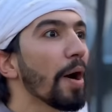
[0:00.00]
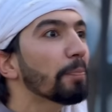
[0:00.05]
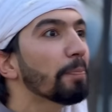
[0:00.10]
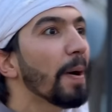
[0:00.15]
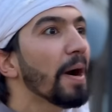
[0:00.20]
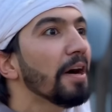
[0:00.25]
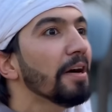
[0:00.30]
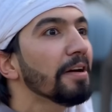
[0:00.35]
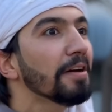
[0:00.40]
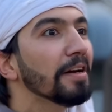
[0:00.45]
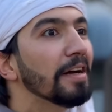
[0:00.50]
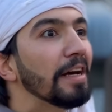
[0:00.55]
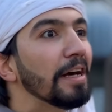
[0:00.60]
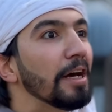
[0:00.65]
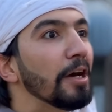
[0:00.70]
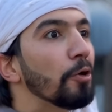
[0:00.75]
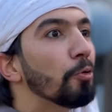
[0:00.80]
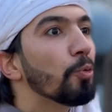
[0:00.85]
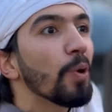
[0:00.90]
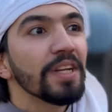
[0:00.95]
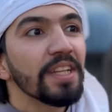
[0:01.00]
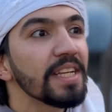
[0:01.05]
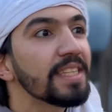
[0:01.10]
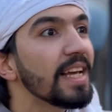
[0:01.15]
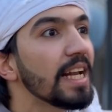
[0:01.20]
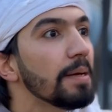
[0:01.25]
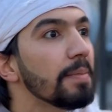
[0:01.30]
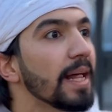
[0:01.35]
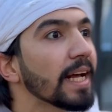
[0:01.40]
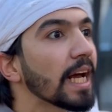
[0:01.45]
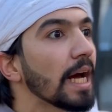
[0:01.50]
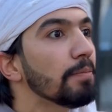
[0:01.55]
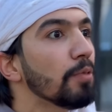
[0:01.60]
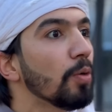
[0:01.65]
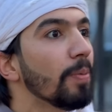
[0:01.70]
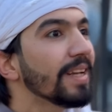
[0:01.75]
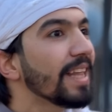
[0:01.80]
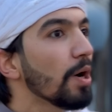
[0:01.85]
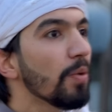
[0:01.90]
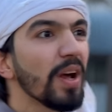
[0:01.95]
اكبر وين الزلمه لك يا ام
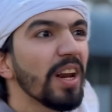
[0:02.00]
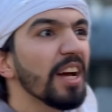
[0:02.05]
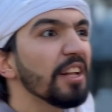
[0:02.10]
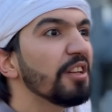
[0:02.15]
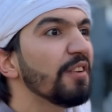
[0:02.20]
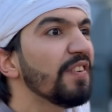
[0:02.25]
عبيده وين رحتي